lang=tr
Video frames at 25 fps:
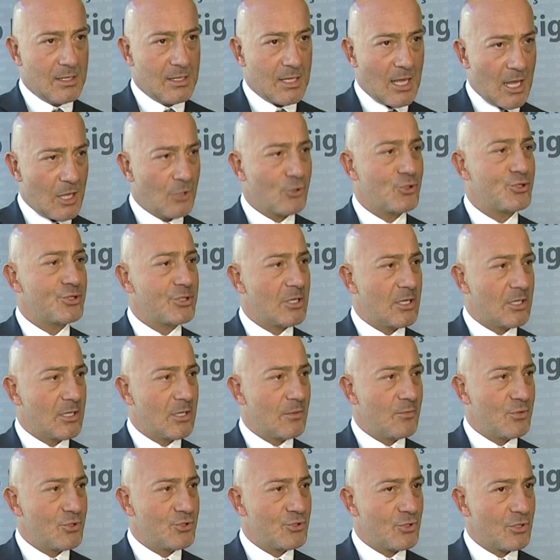kağıt
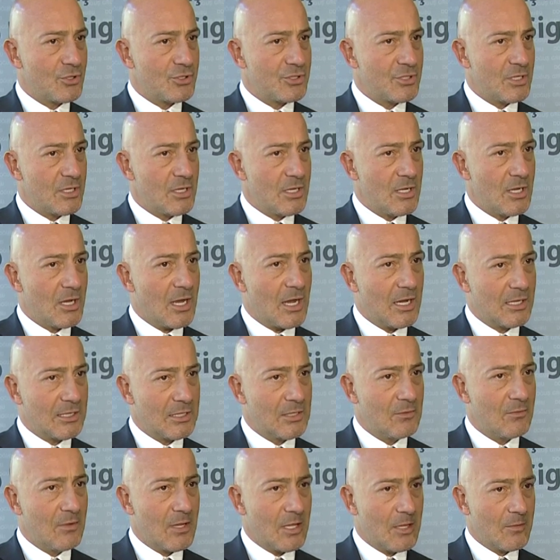üzerinde birçok şeyi
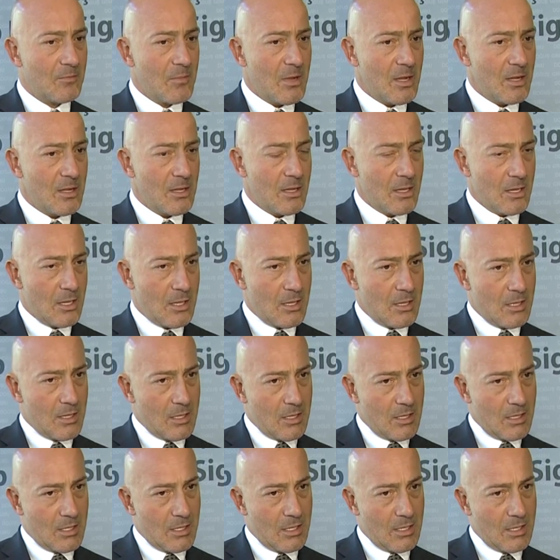aktive etmek
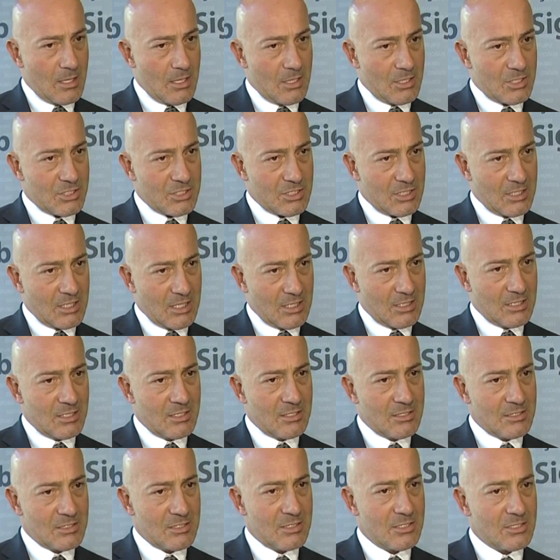e,
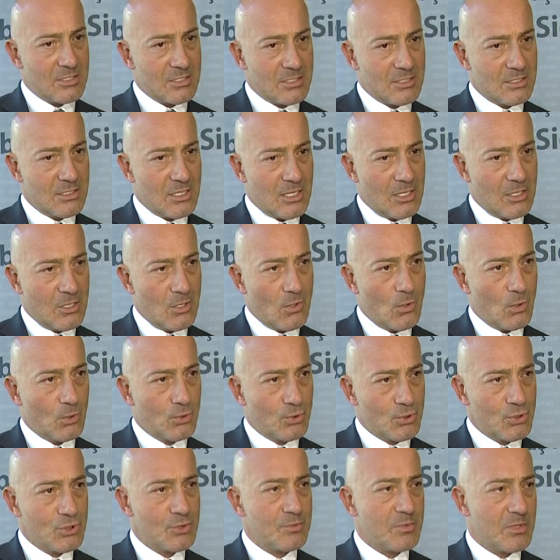şirketinizin içindeki
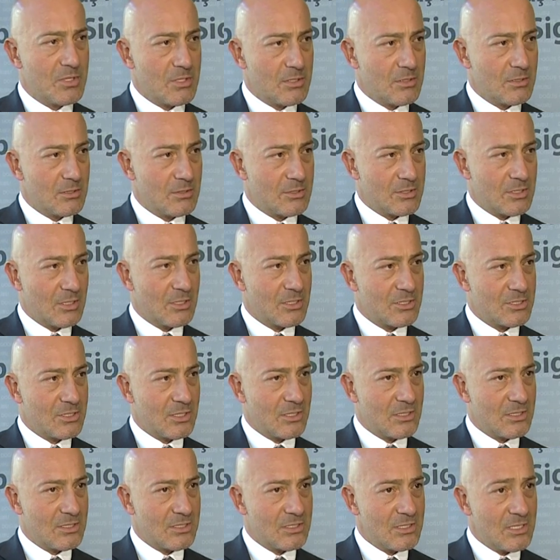30 bin
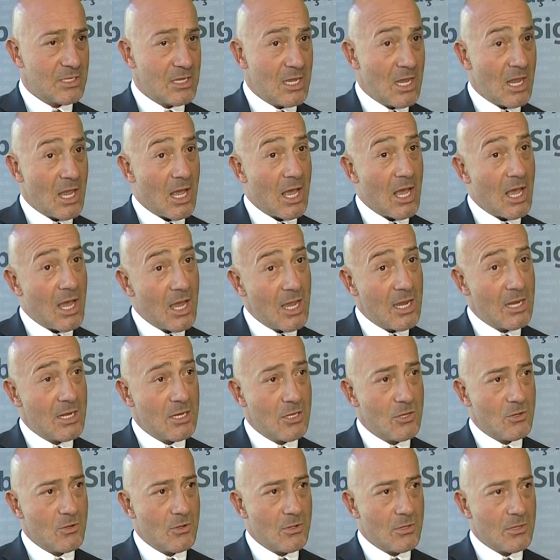çalışanınızı
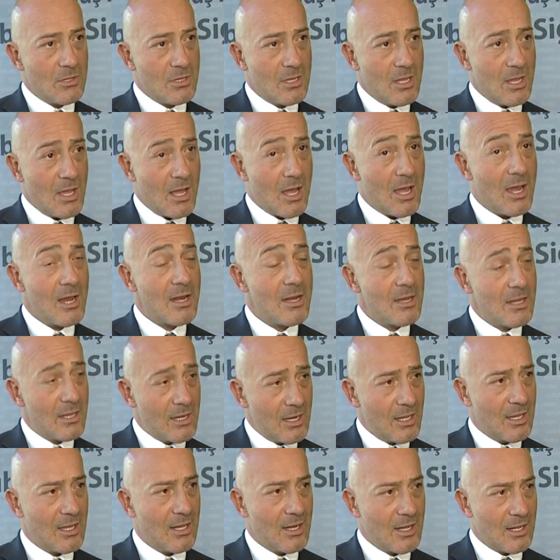aynı yönde aynı
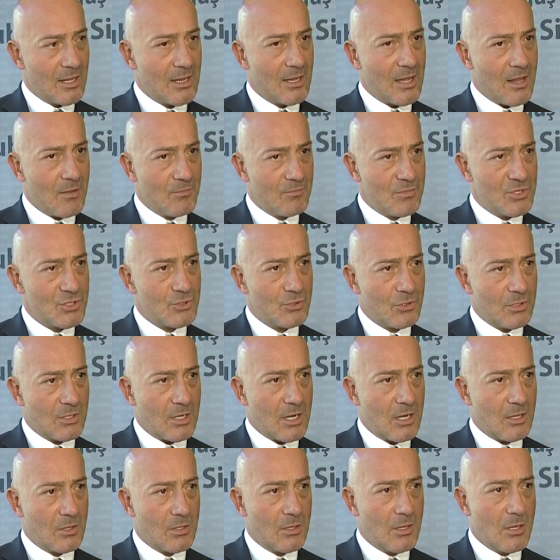yere kenetlenmiş
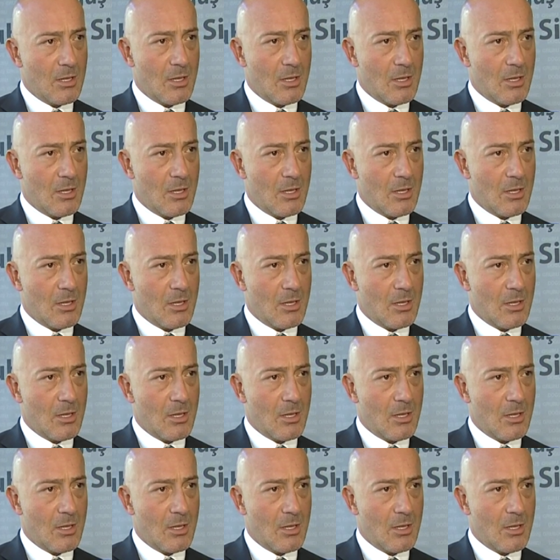olarak